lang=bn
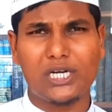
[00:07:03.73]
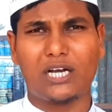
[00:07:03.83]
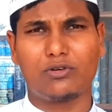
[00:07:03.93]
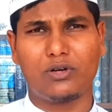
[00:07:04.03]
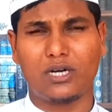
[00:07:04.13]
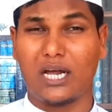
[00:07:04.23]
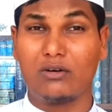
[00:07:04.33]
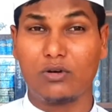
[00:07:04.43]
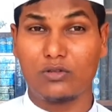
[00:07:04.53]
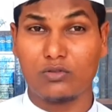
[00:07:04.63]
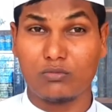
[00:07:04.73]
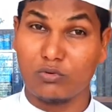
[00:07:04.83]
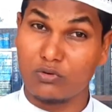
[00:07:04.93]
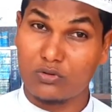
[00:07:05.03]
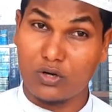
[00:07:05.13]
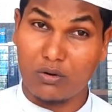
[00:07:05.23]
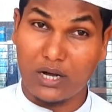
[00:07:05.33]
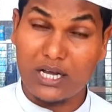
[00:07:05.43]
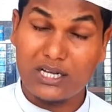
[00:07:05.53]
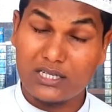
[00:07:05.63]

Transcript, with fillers: শাসকের আনুগত্য মুক্ত হওয়া